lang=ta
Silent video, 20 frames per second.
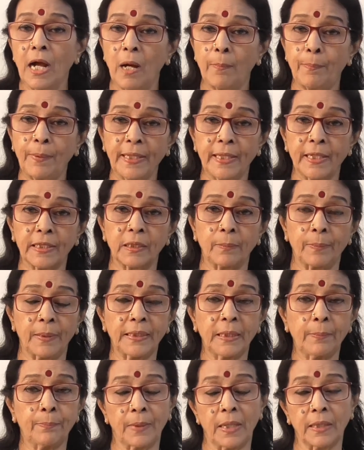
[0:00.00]
அப்படிங்கிறத
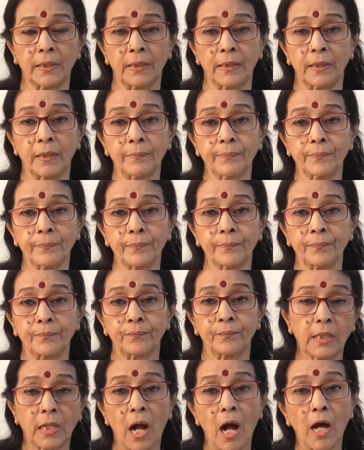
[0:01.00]
பத்தி பார்க்கலாம்
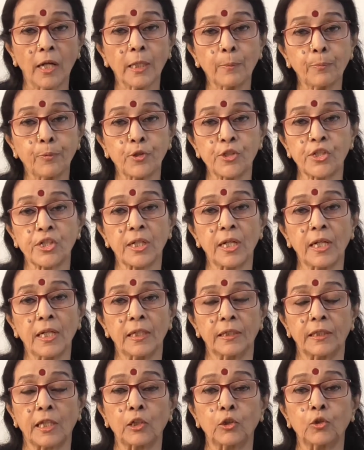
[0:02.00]
காலபுருஷ
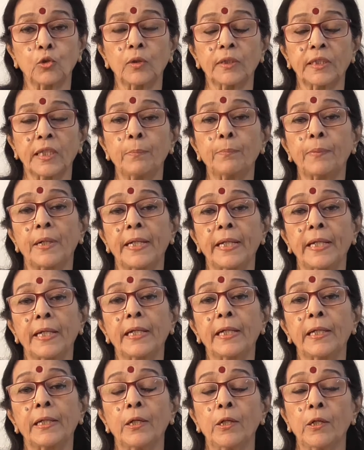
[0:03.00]
தத்துவத்தின்படி
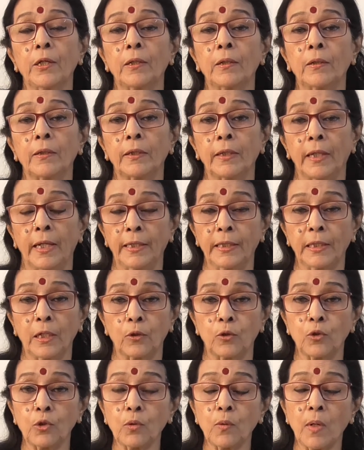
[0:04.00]
இந்த
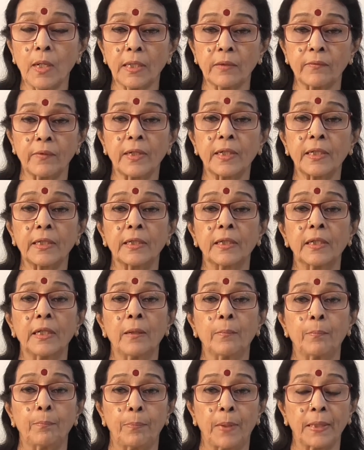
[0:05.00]
குருவானவர்
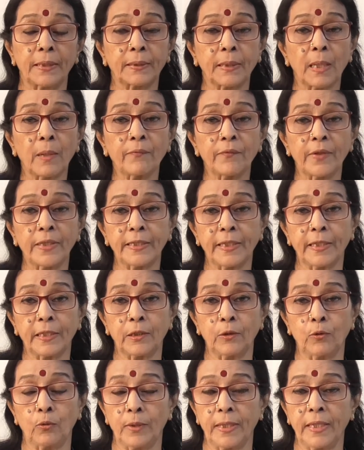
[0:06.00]
பத்தாம்
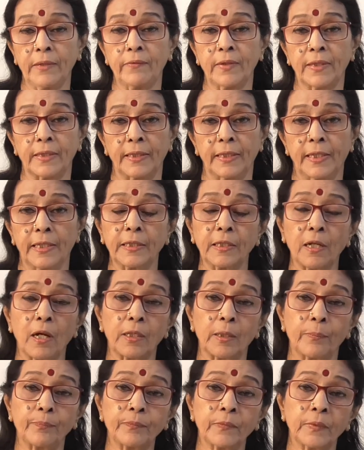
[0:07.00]
வீட்டிற்கு உரியவர்
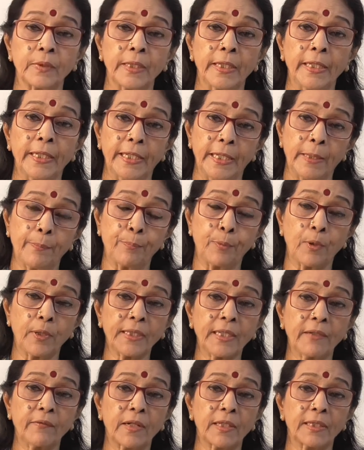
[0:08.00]
இருந்தாலும்
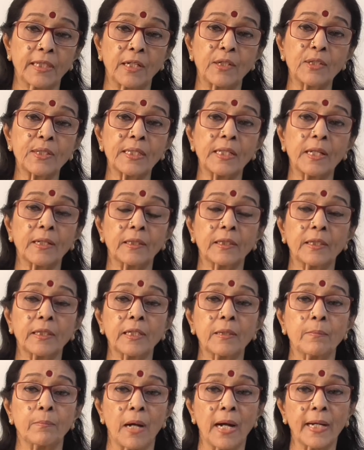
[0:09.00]
இப்போது இவர் தனுசிலிருந்து
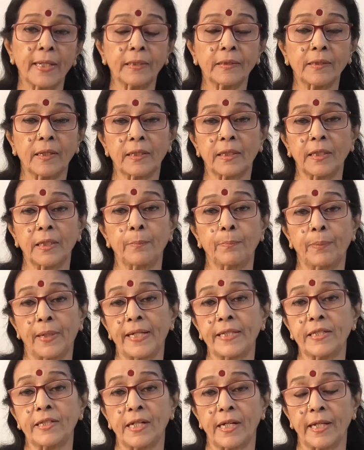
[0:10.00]
மகரத்திற்கு
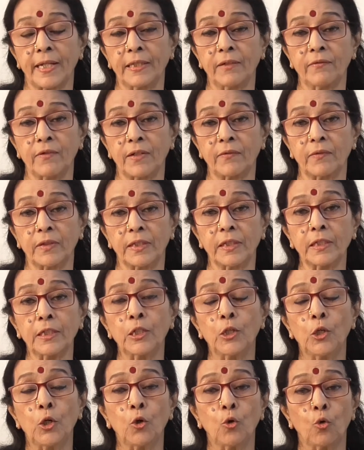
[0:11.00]
பயிற்சி அடைந்து வருவது
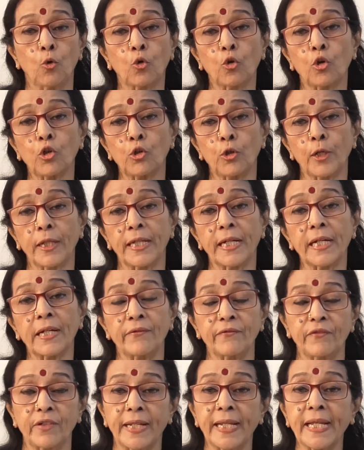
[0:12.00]
உங்களுடைய
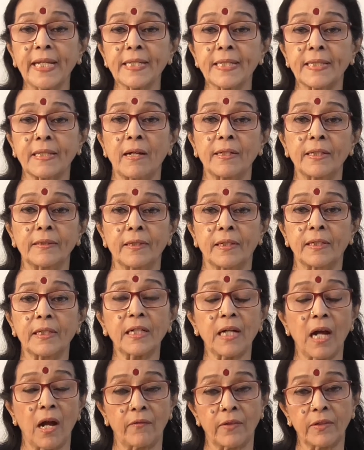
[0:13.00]

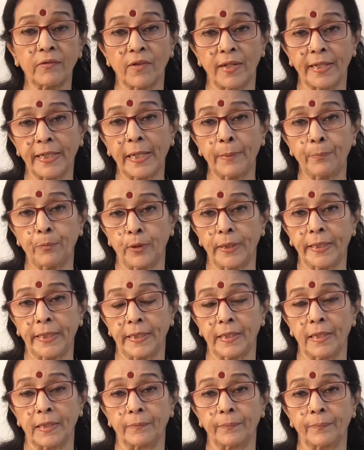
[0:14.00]
விரயஸ்தானத்திற்கு அவர் வருகை
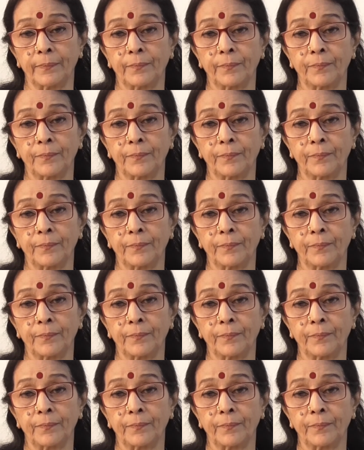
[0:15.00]
புரிகிறார்